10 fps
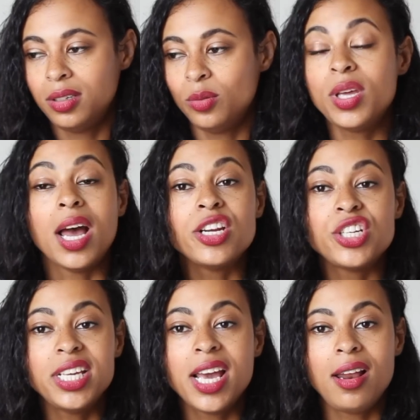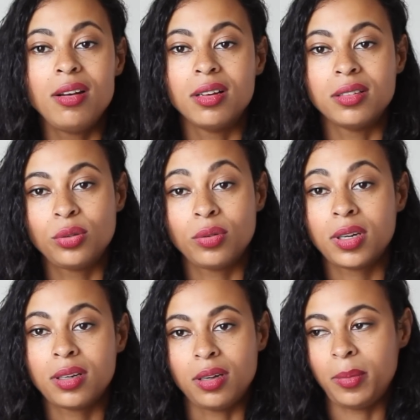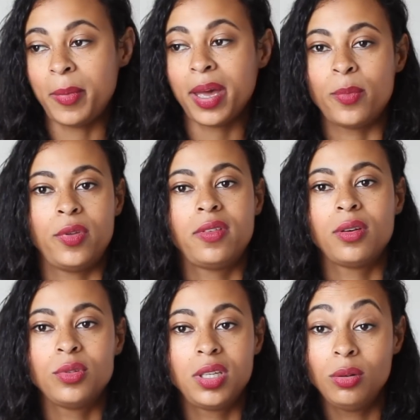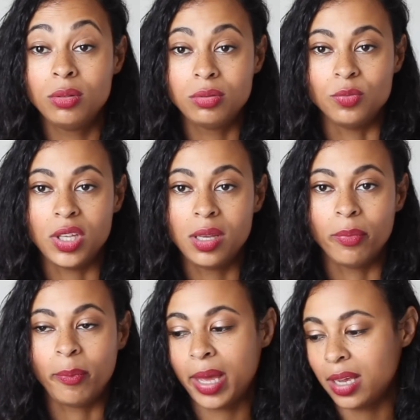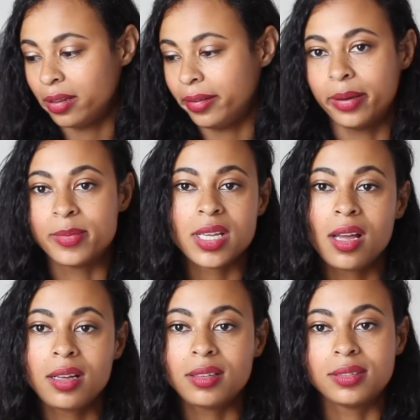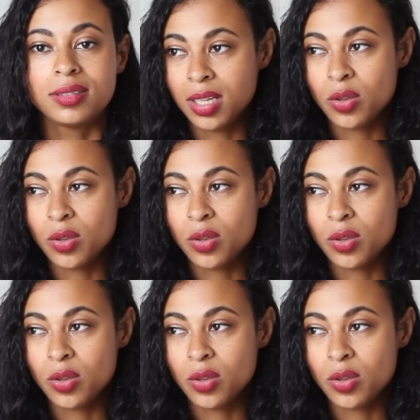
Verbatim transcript: oui, à âge égal, euh, tu vois, euh, ma mère, elle pesait 50 kilos tout mouillé, mon père, il était comme ça. Euh.